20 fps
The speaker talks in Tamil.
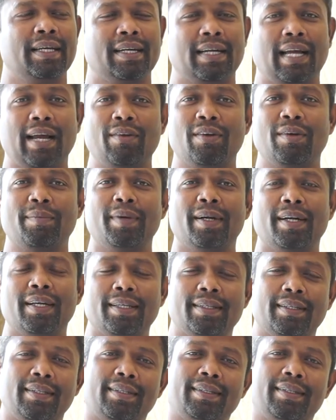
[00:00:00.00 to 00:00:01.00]
நாலு
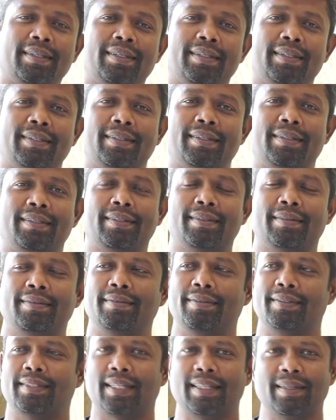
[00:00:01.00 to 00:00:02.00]
முன்னாடி
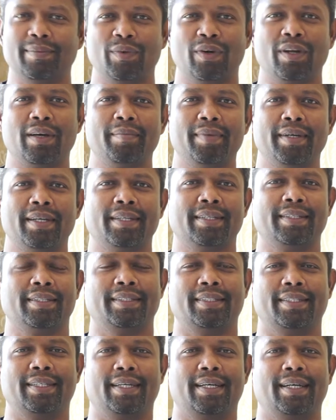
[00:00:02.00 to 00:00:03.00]
சத்தம் போடாமல்
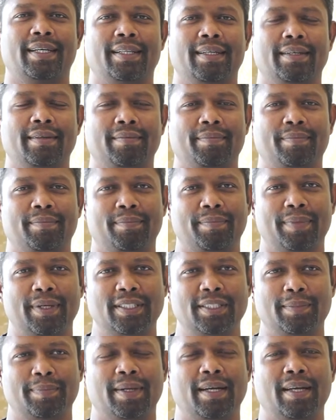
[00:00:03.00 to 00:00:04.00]
அதை
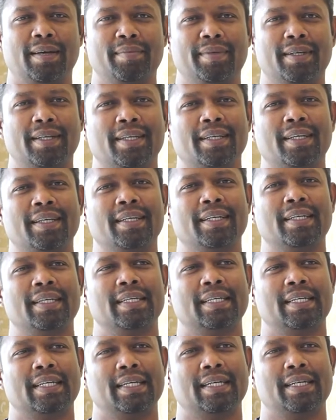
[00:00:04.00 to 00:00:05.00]
பெருசு பண்ணாமல்
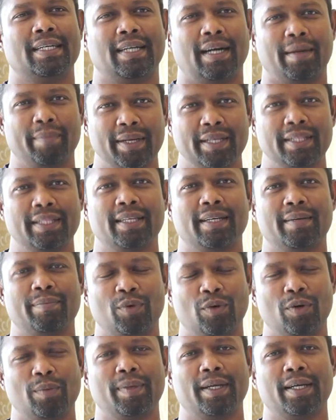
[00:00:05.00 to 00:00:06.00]
அமைதியாக
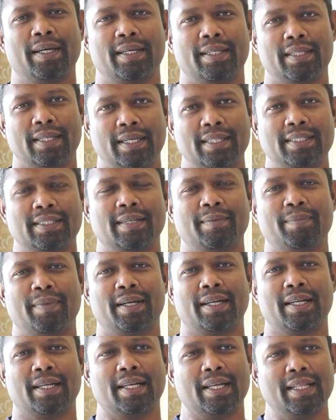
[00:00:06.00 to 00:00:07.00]
பொறுமையாக அதை அண்டர்ஸ்டாண்ட்
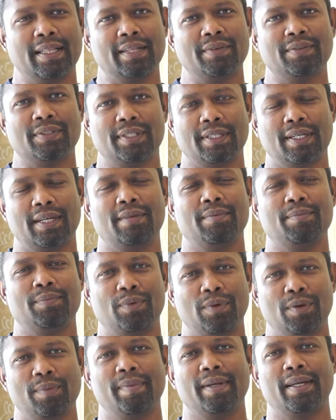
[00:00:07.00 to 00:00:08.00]
பண்ணுற எந்த விஷயம்னாலும்
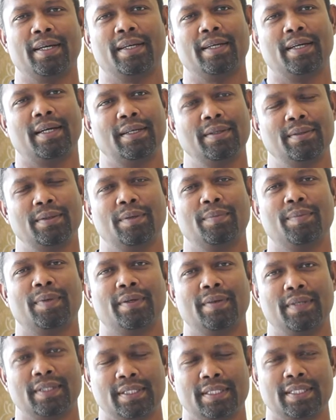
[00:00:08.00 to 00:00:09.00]
பொறுமையாக
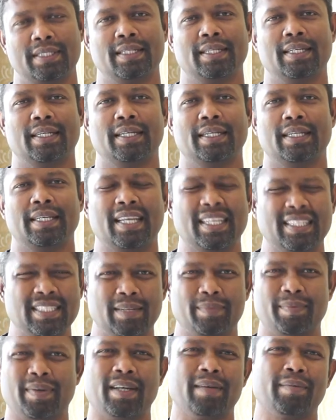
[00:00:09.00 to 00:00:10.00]
அணுகுமுறை வச்சு
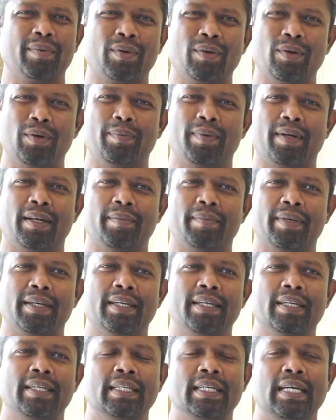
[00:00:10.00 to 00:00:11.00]
எரிச்சல் படாமல் கோவப்படாமல்
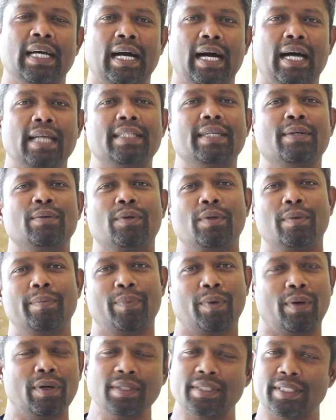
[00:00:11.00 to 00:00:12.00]
அதை ஒரு
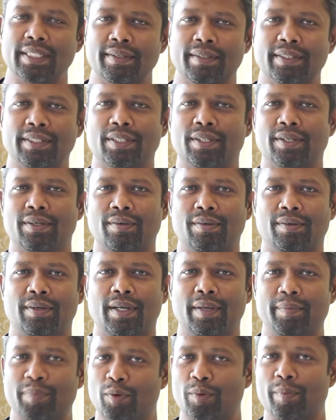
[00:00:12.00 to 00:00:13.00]
பாலிசியாக வச்சுக்கிடணும்
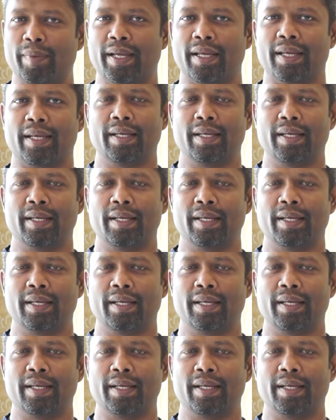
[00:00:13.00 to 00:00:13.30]
எப்போவுமே